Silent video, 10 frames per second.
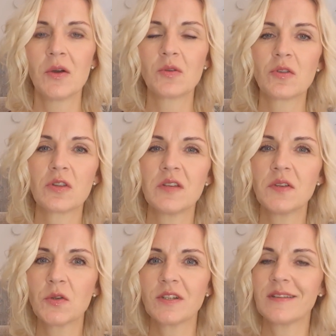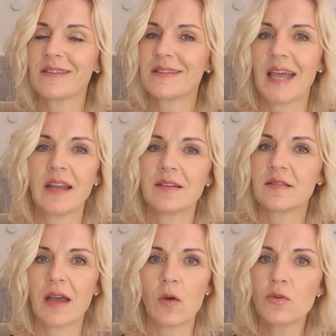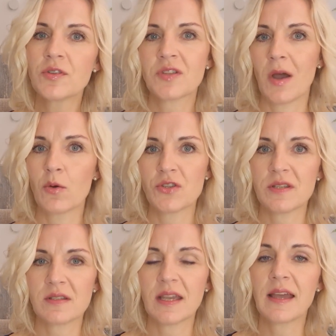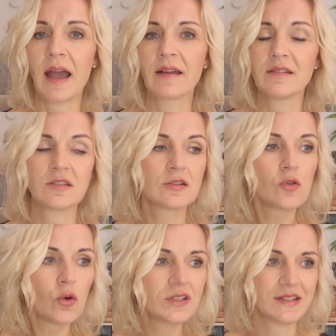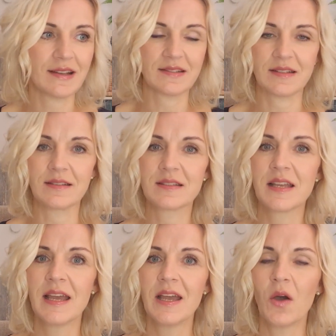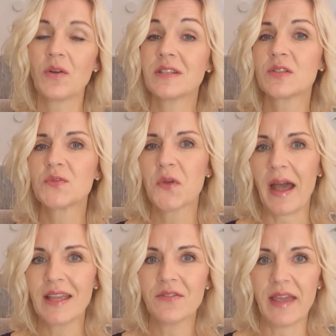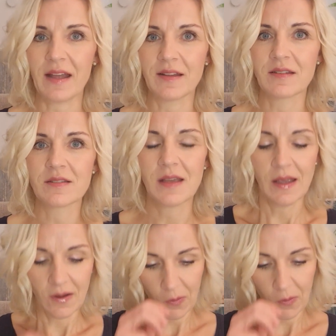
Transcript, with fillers: Und so sind wir durch diese Zeiten des Austausches gegangen, des Loslassens und des Freiwerdens.